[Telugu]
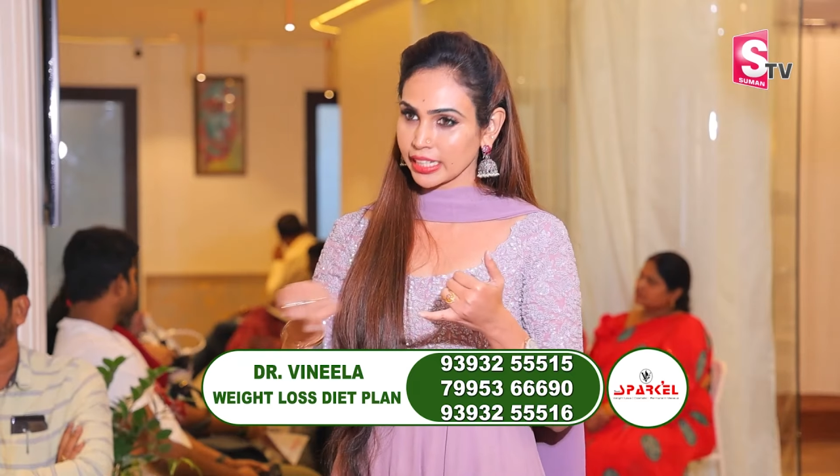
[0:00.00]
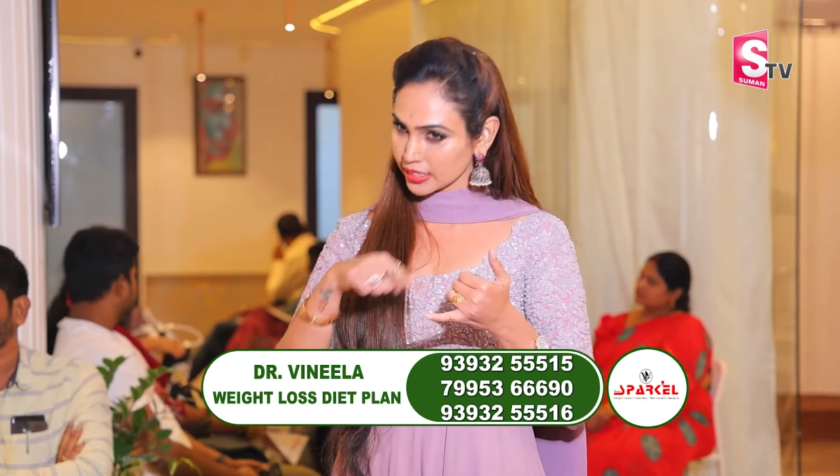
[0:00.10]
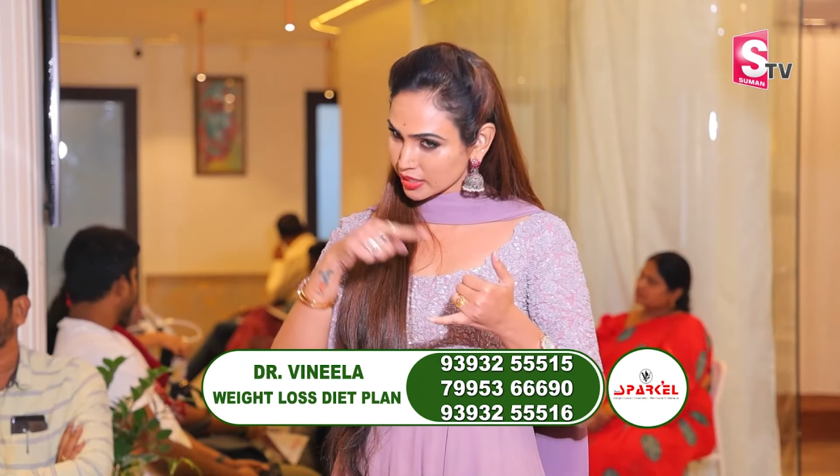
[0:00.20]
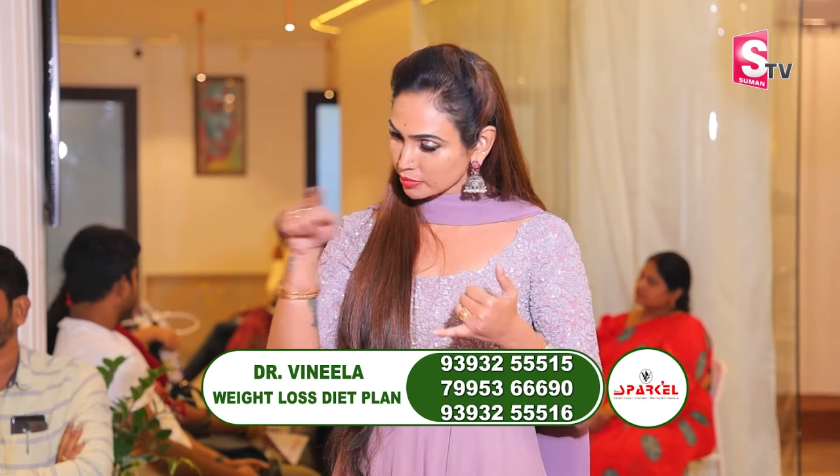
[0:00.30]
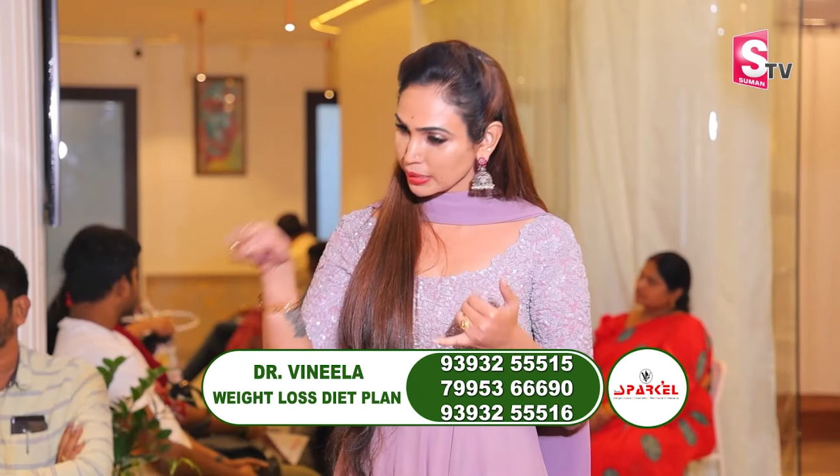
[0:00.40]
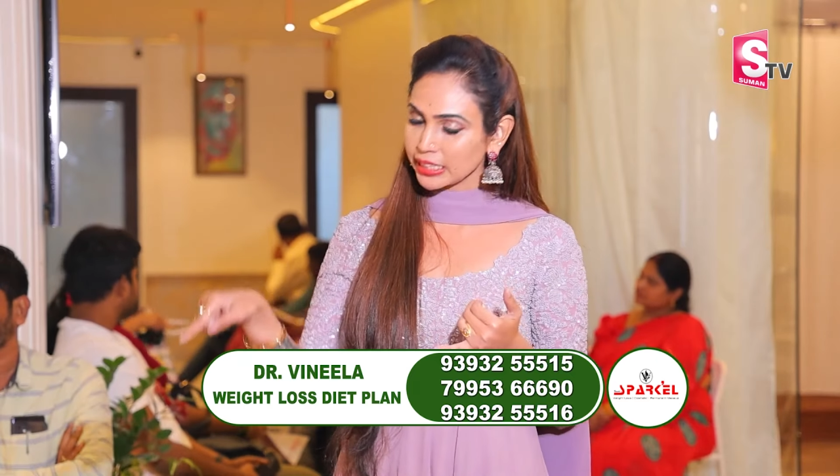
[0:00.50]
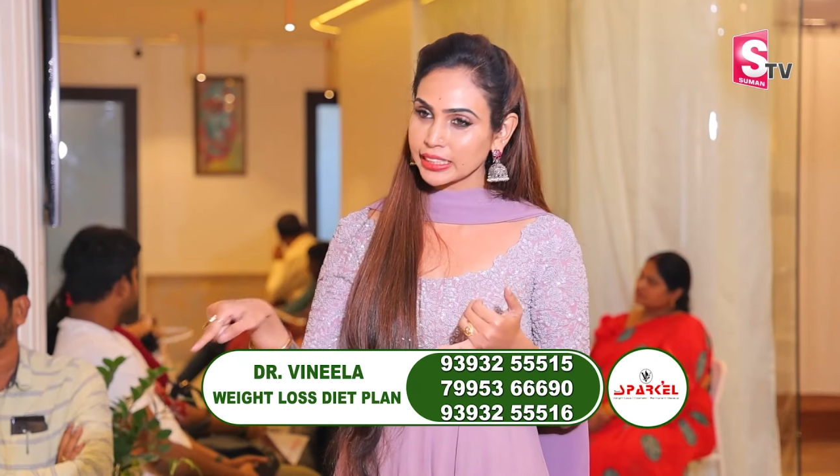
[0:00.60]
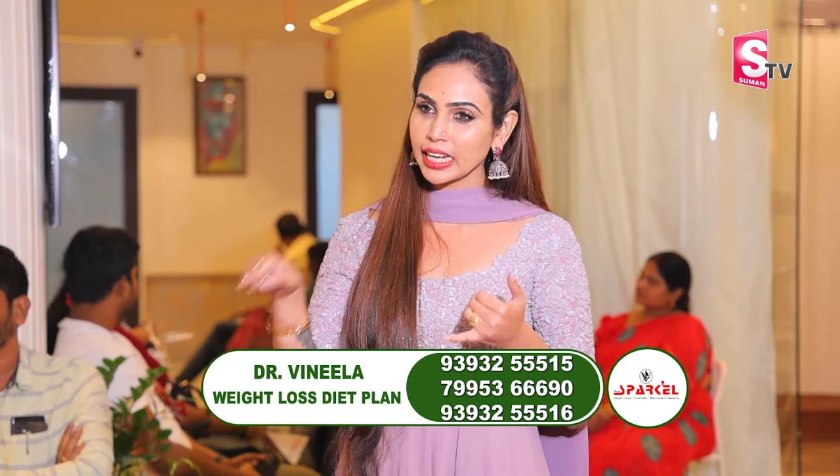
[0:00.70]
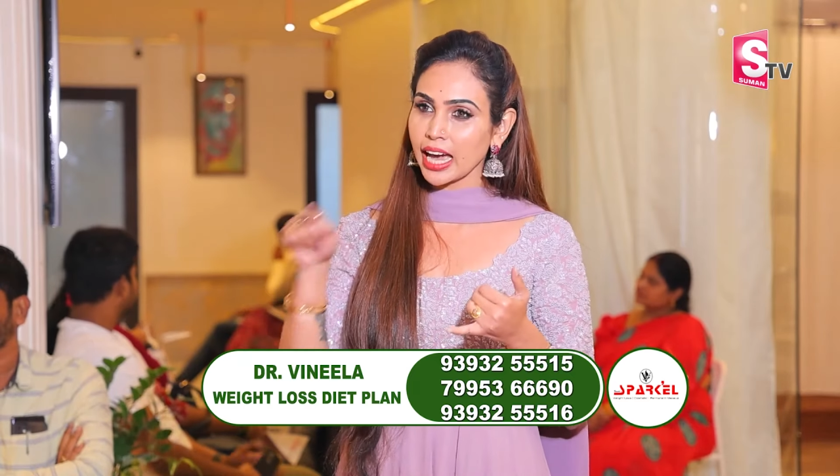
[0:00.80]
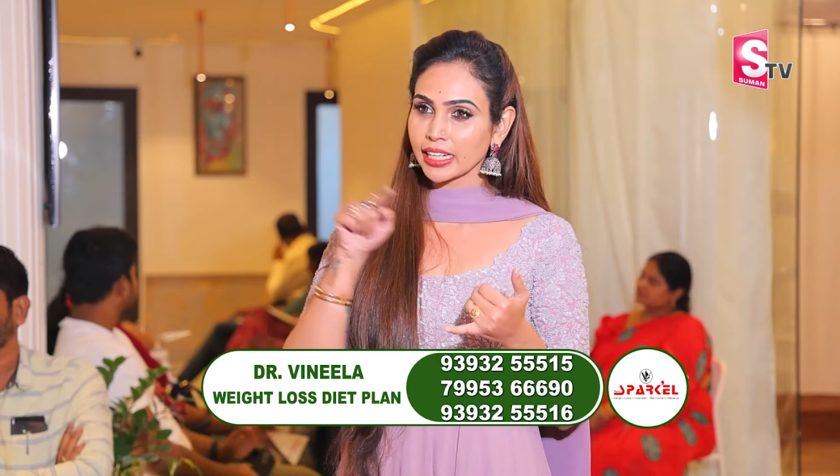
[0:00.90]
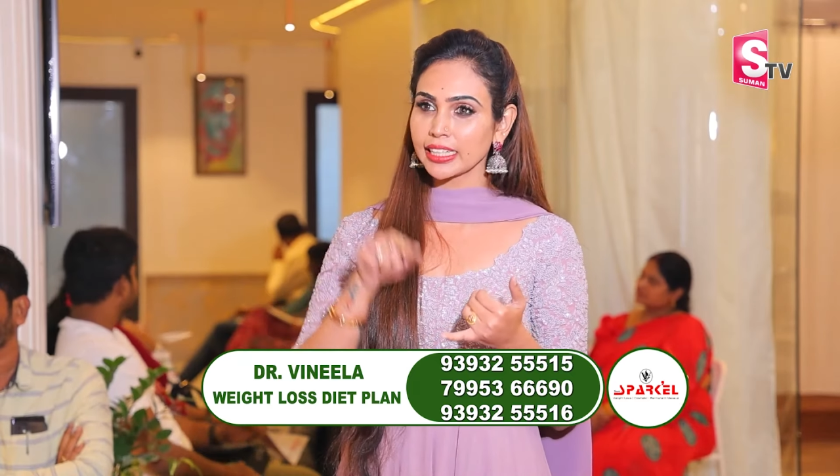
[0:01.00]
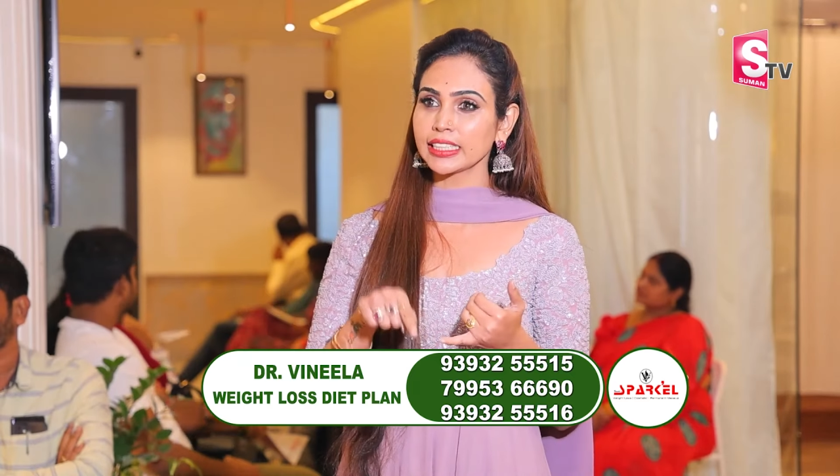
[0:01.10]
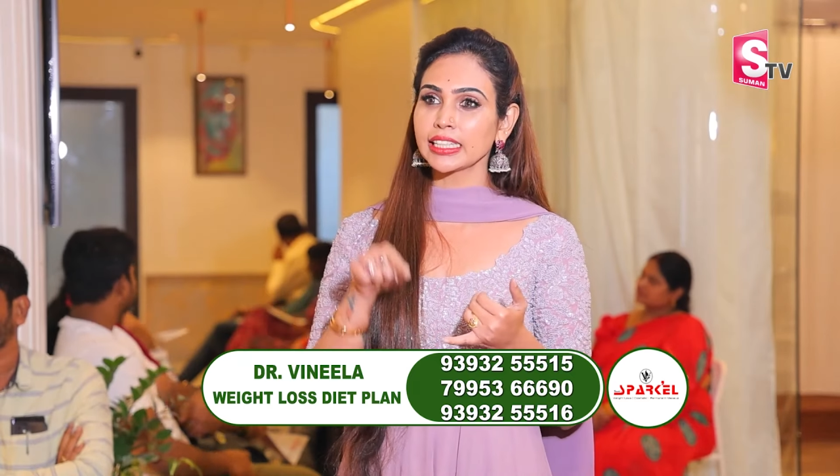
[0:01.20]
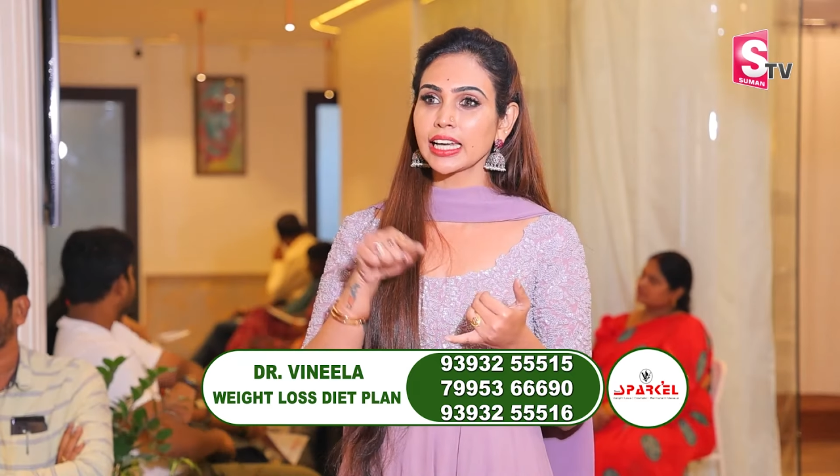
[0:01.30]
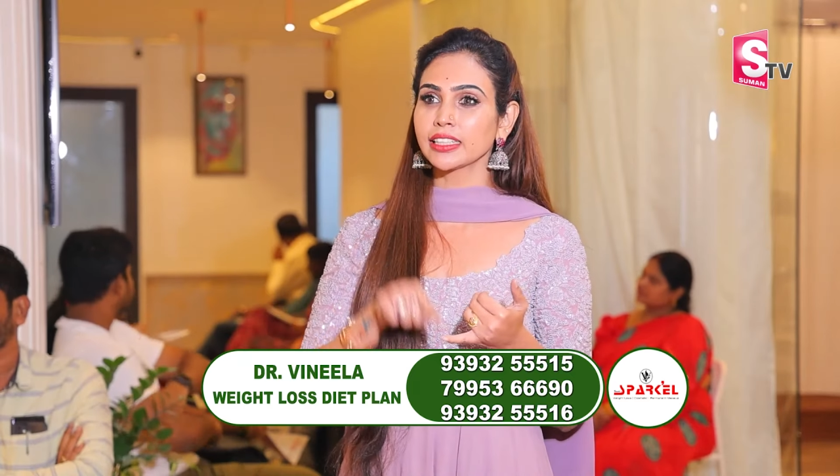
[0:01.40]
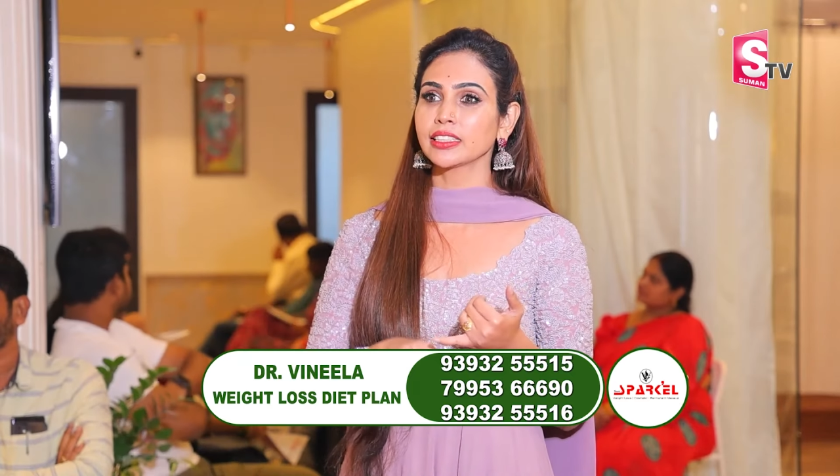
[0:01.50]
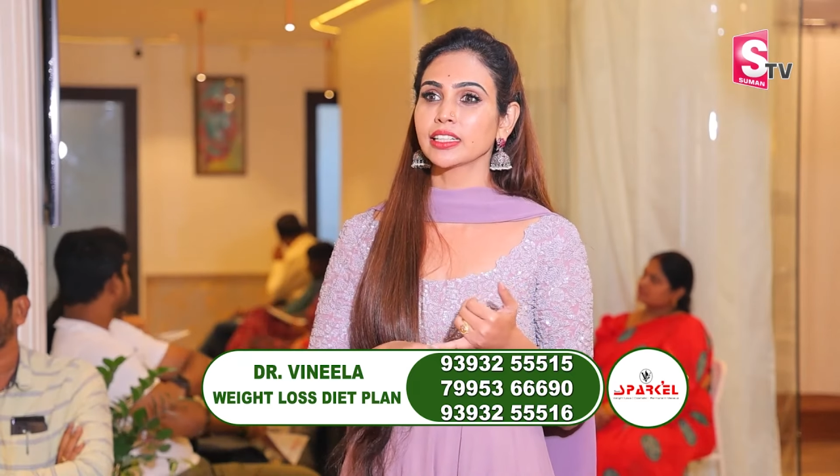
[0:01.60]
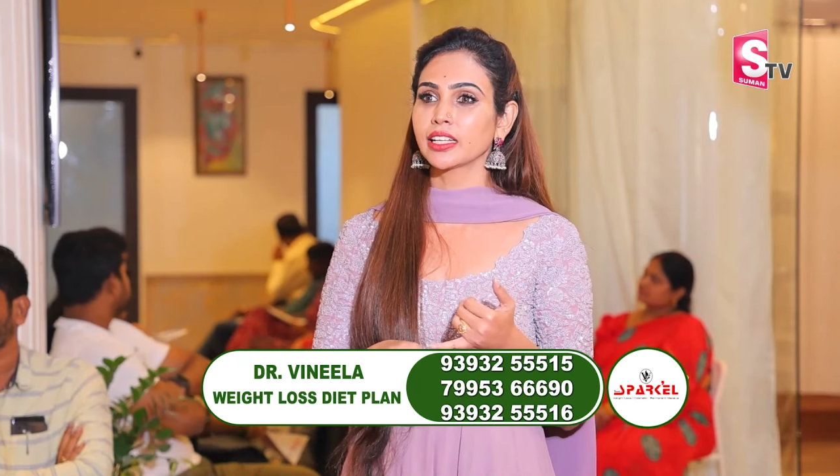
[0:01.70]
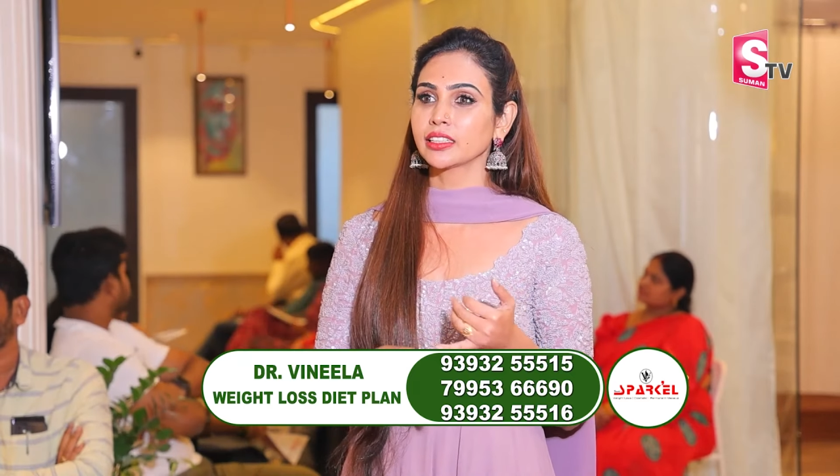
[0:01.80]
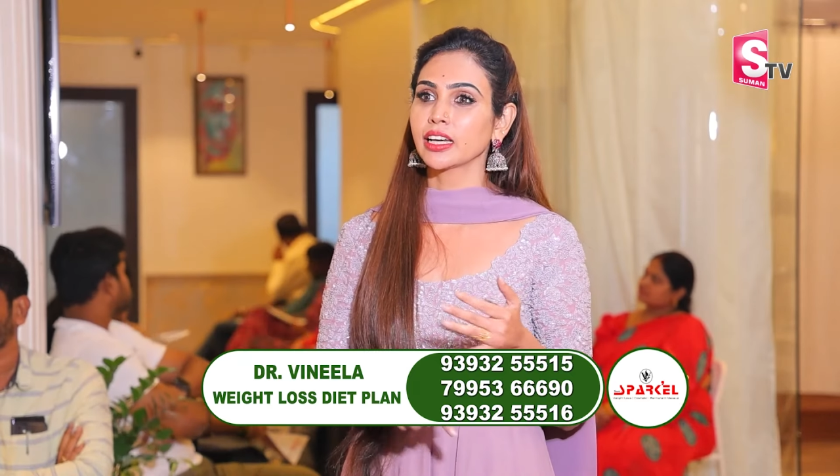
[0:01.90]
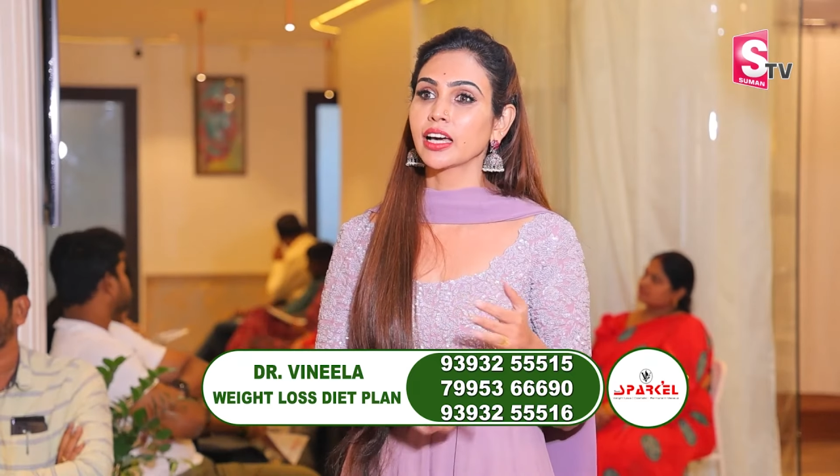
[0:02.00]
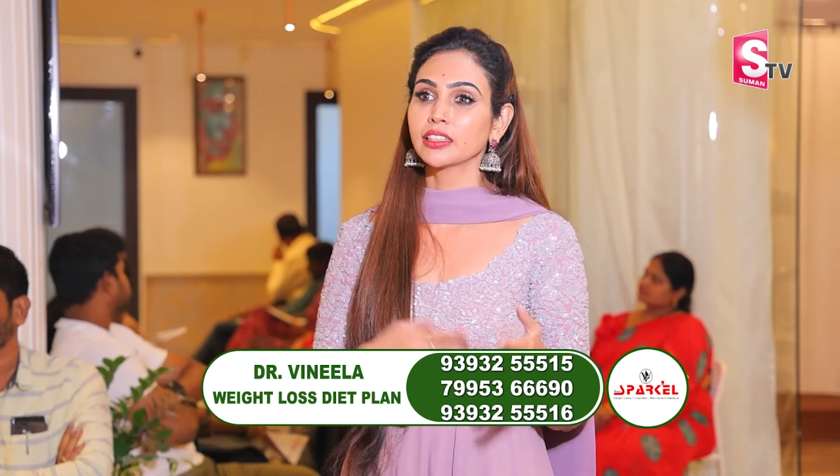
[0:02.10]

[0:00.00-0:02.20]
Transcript: నెక్స్ట్ మీల్కి ఆకలి అయ్యేలా తినాలి